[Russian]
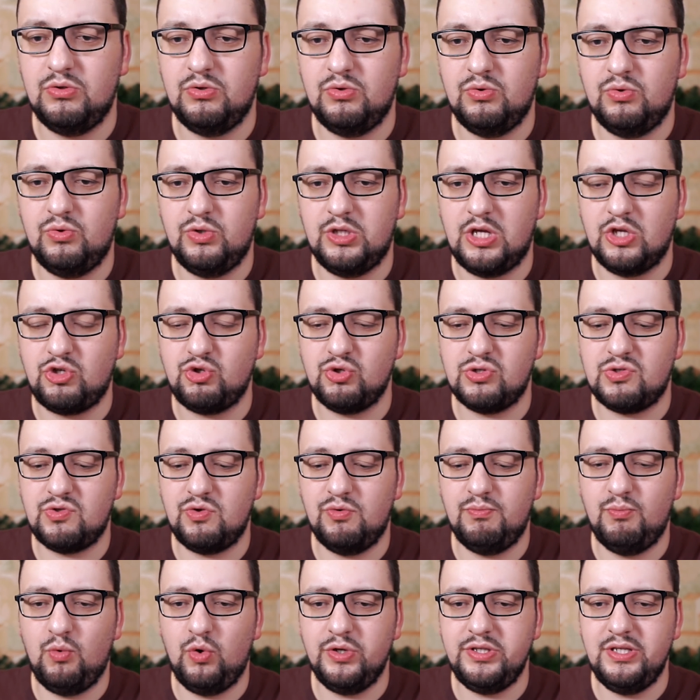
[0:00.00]
У, я
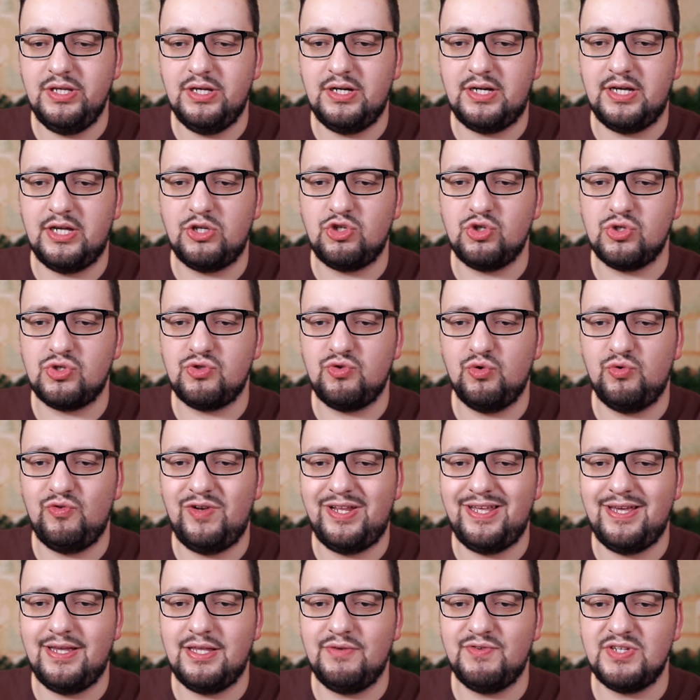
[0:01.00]
чувствую модненько, я чувствую
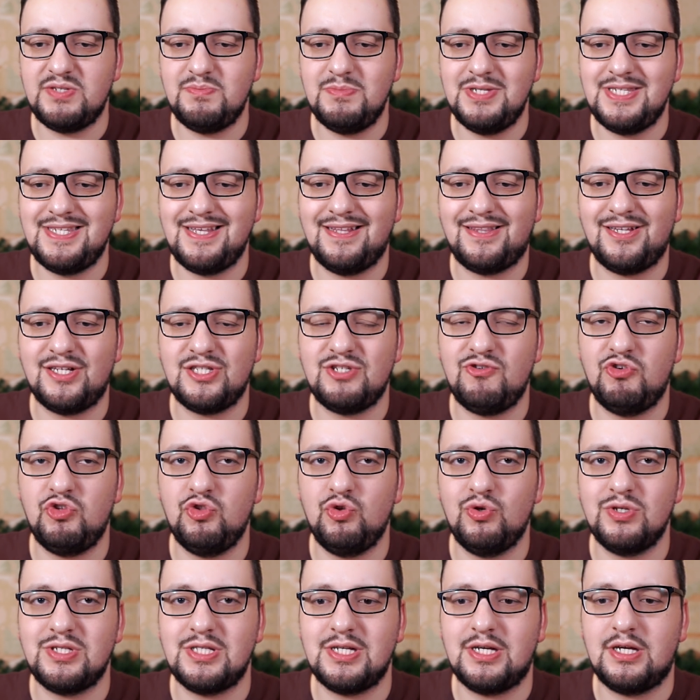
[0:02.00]
влияние 80-х,
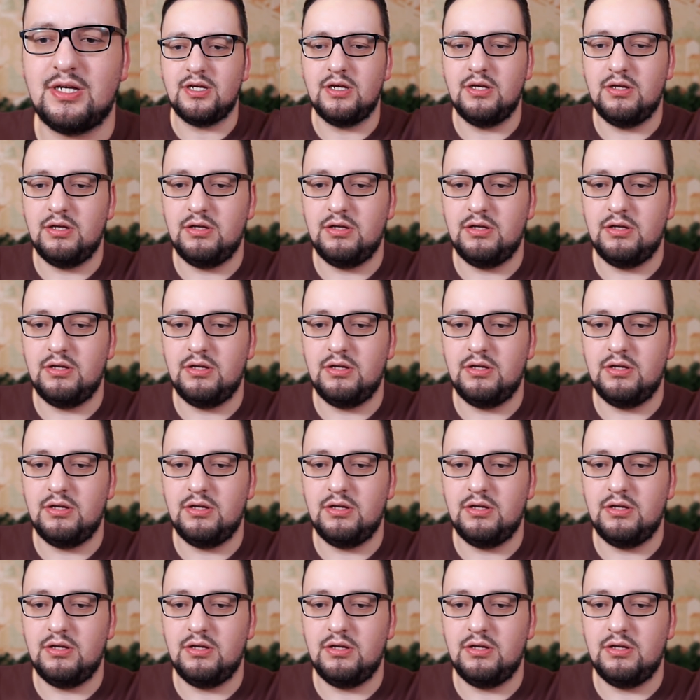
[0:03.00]
90-х.